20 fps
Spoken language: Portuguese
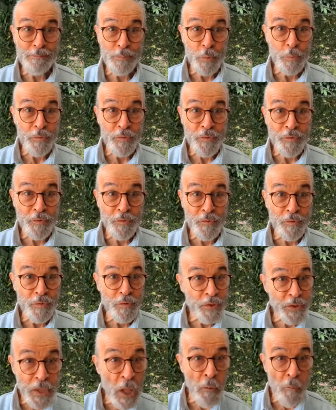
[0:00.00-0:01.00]
Pois
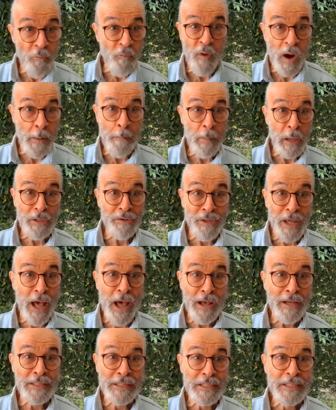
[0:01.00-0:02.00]
não vai
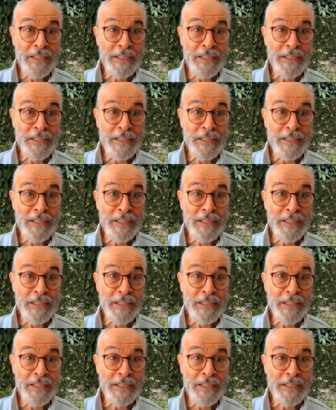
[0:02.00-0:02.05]
passar.